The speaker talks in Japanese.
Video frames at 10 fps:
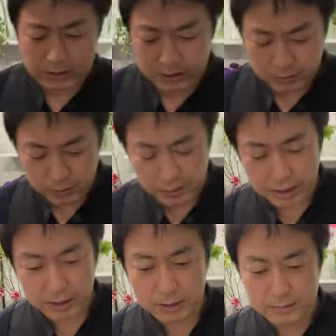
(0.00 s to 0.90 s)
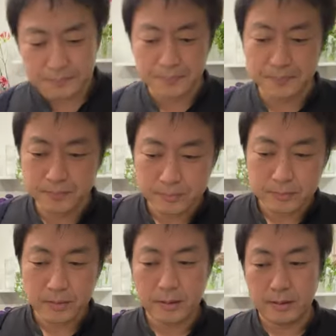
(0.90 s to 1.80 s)
オアシスの粉かな。
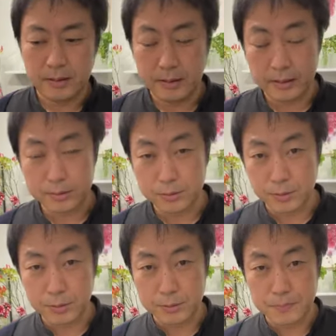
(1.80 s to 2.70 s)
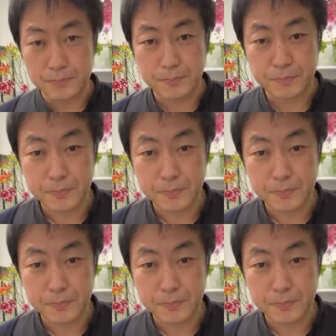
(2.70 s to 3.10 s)
えっ、と、